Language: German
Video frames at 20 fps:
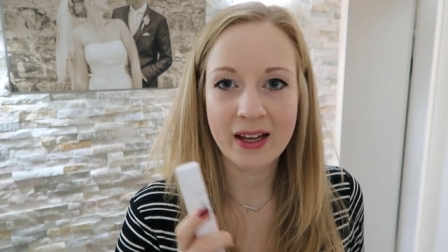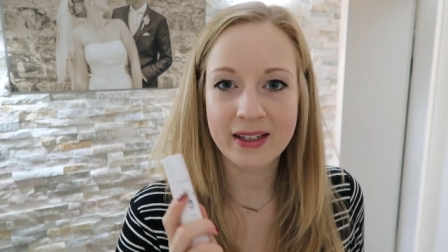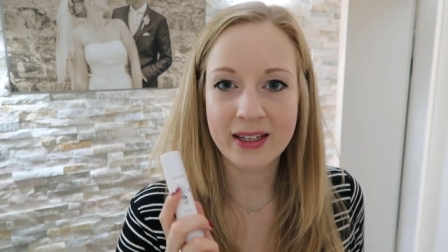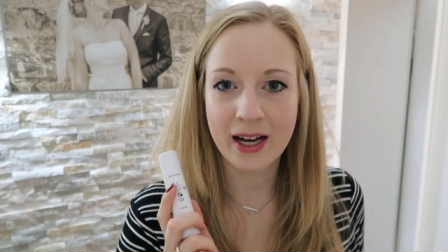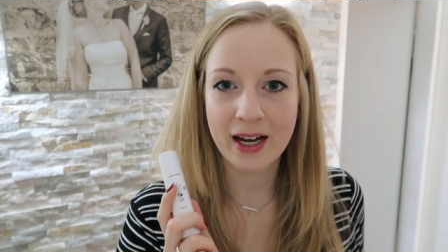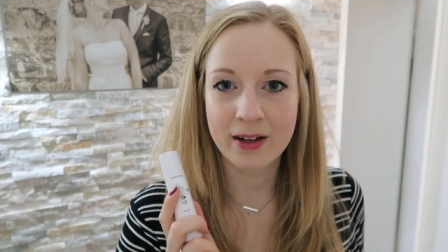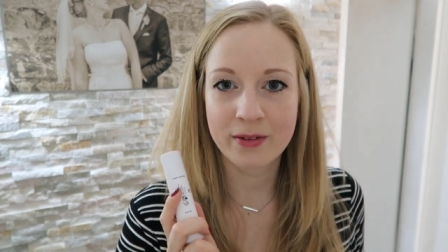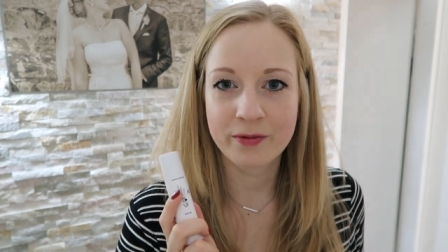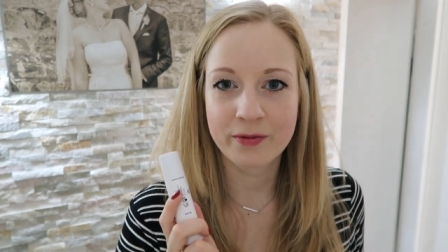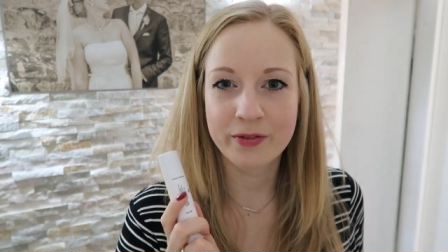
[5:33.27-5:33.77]

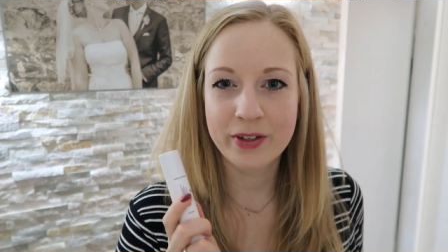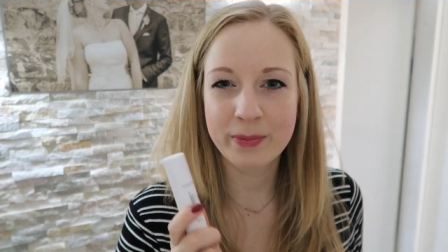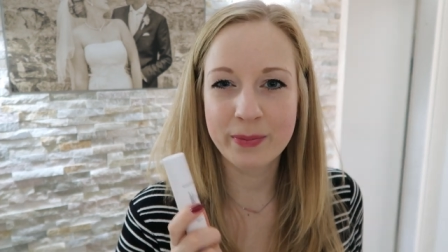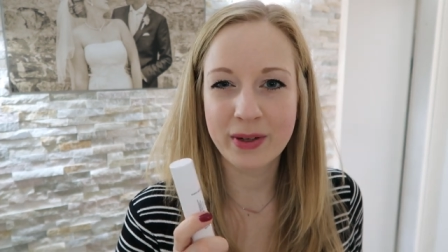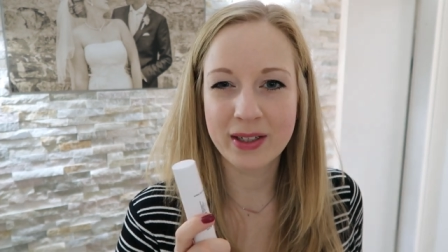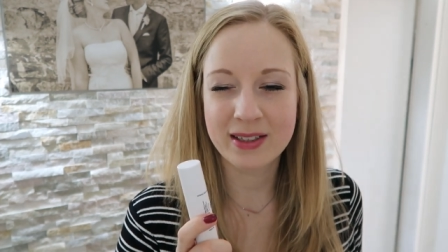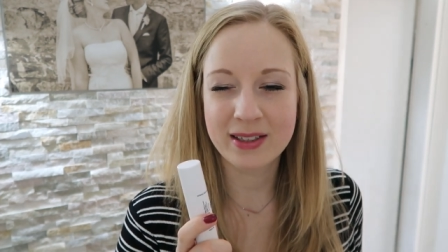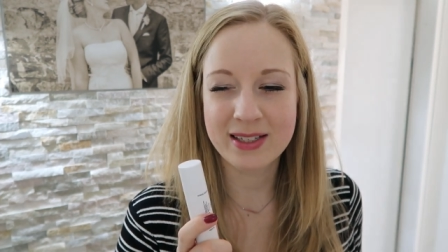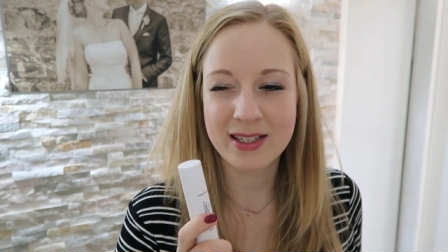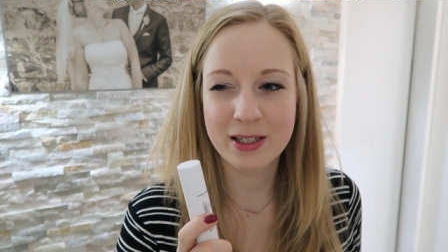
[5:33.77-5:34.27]
ja, wie
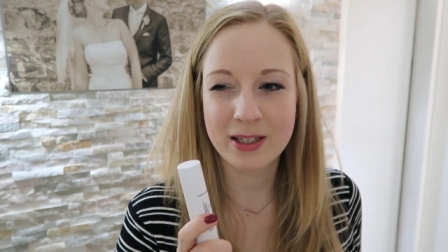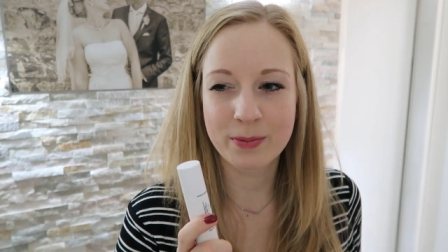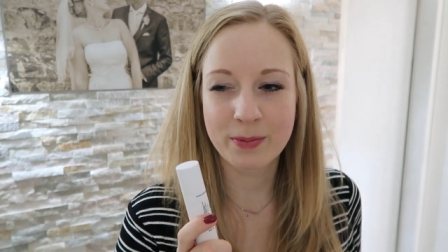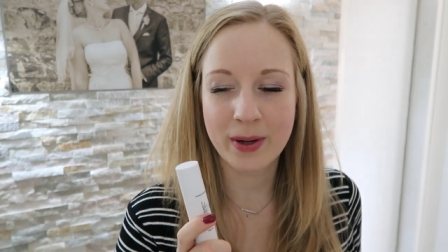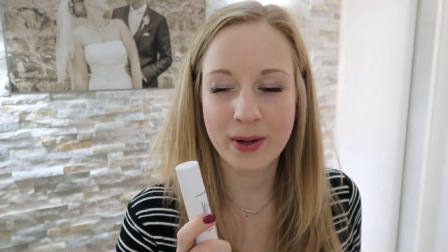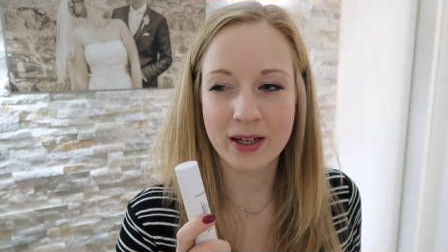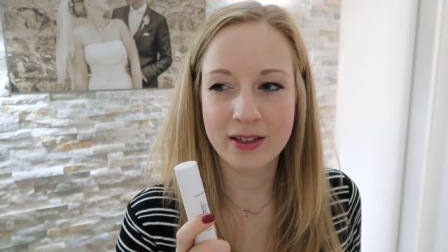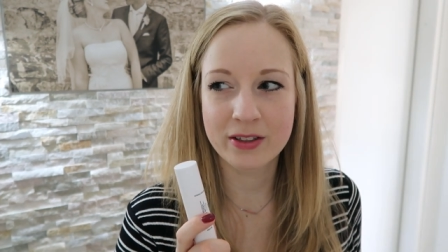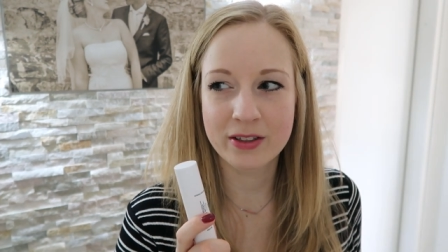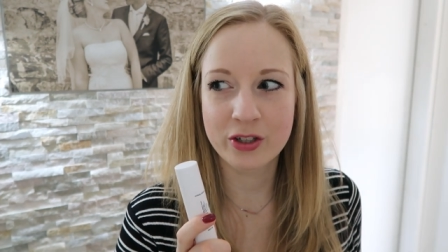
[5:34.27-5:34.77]
man sich
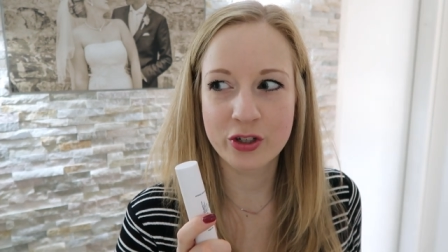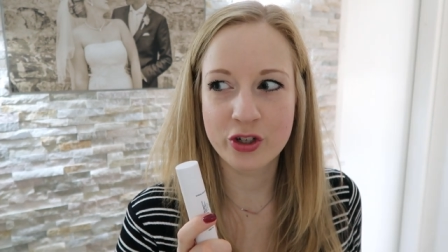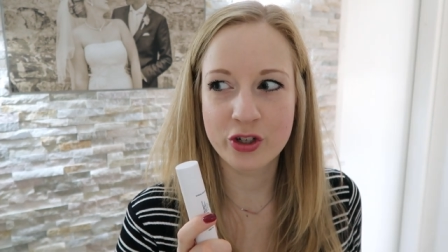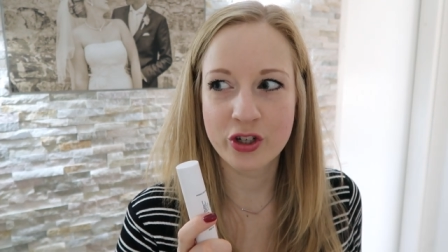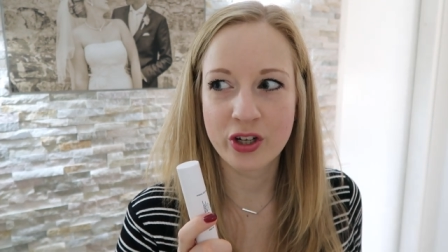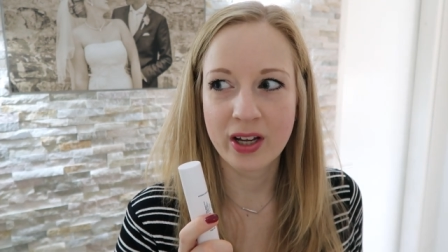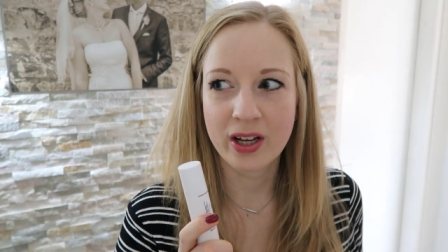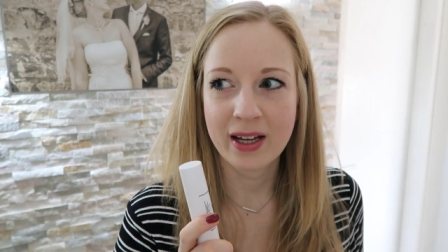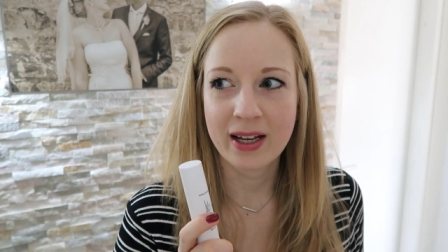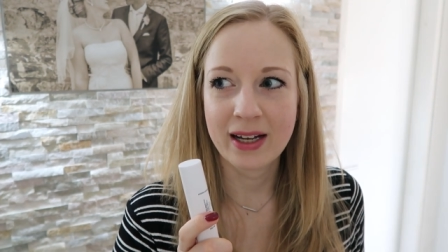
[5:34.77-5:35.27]

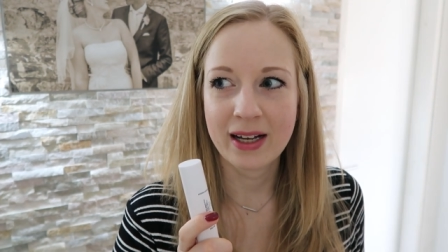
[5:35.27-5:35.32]
praktisch